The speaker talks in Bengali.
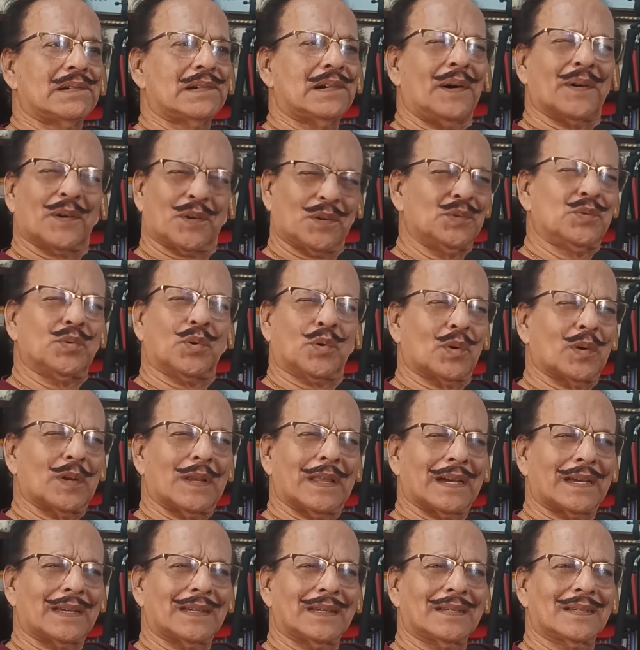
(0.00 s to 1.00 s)
আমাকে দুঃখ
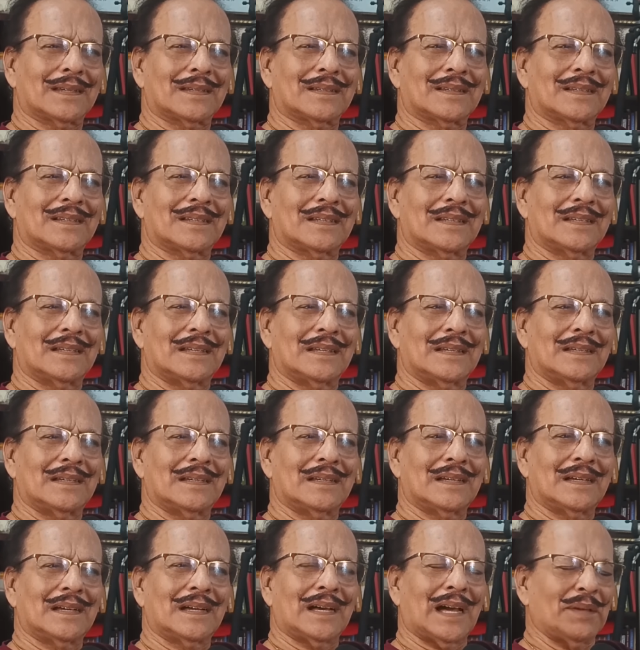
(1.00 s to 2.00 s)
লাগে
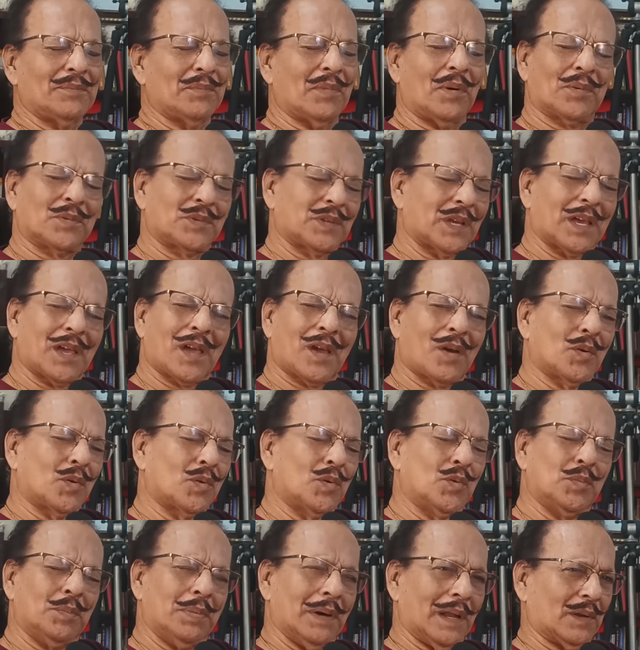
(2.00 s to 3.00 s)
আমি মমতাকে
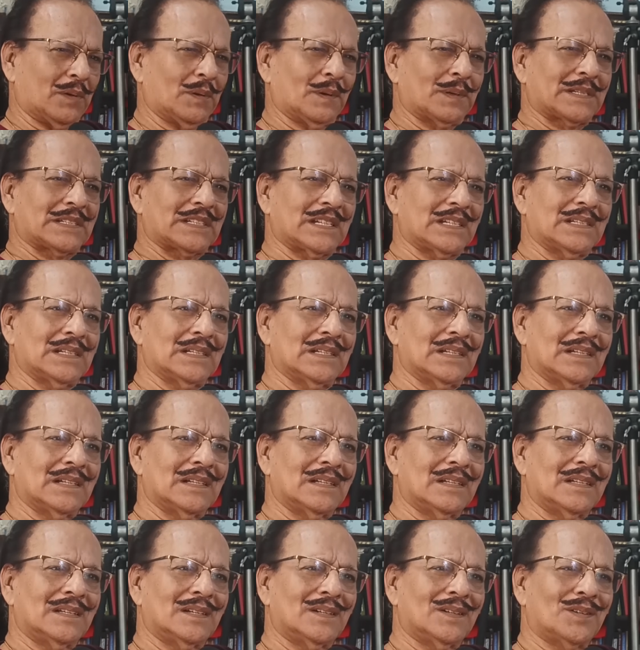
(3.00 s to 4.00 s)
খুব ভালোবাসি
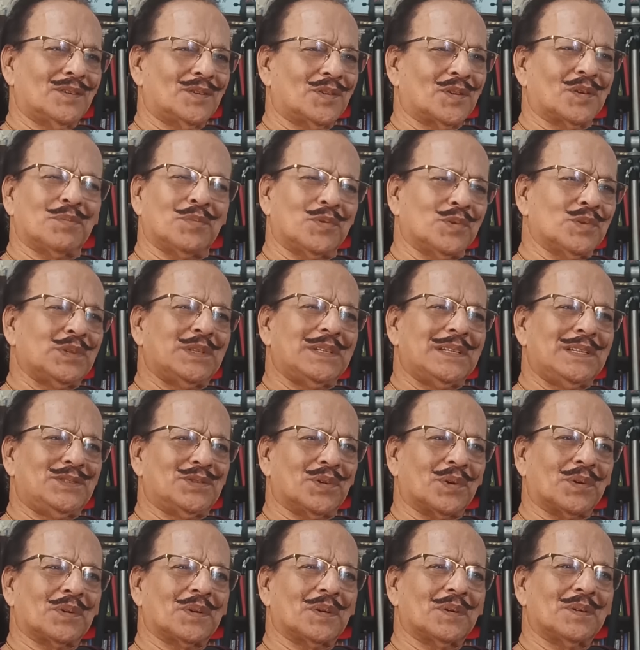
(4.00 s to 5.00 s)
ওর বুদ্ধির
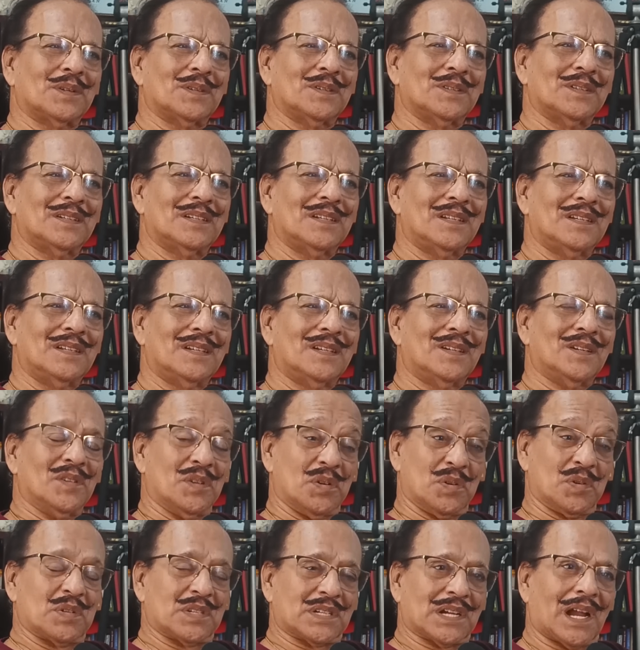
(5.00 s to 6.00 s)
জন্য
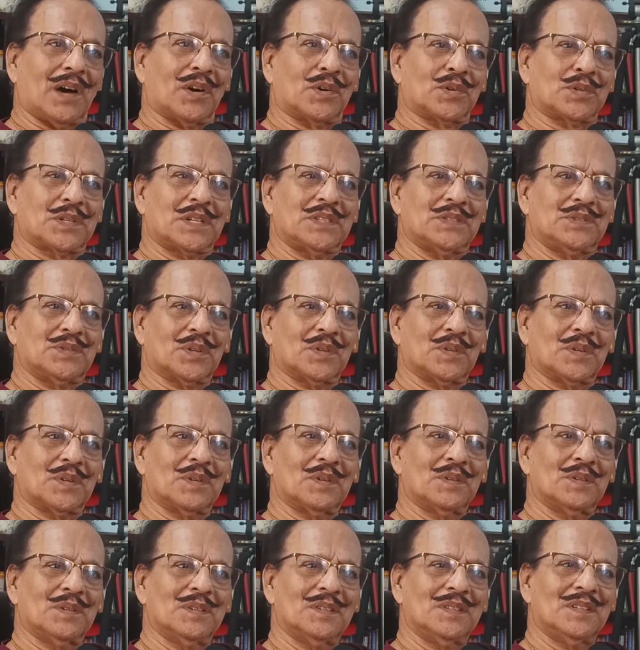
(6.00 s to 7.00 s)
ওর সাহসের জন্য
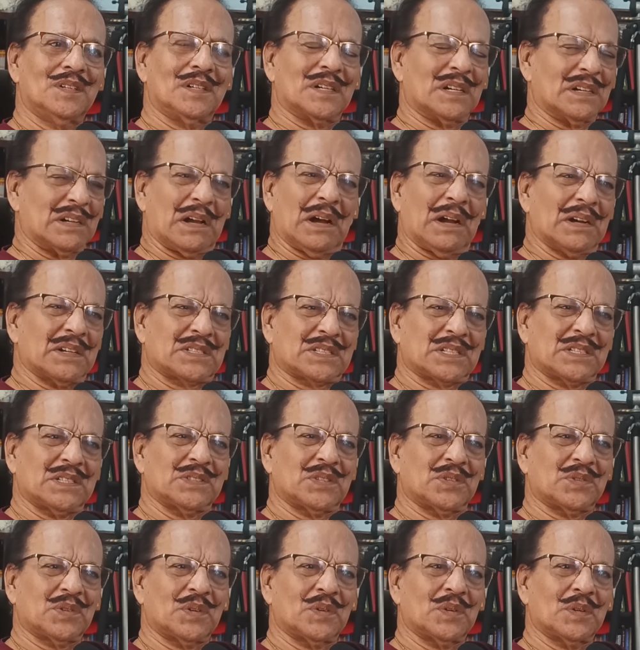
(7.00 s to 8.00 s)
গার্ডসের
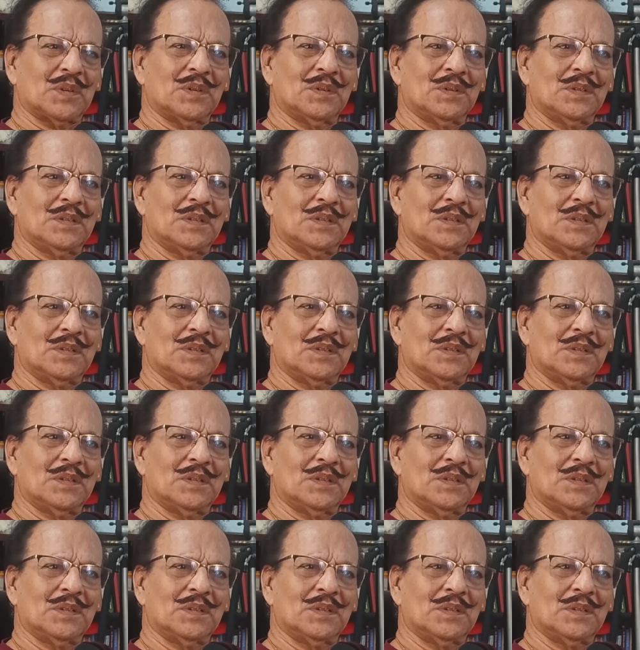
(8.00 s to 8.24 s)
জন্য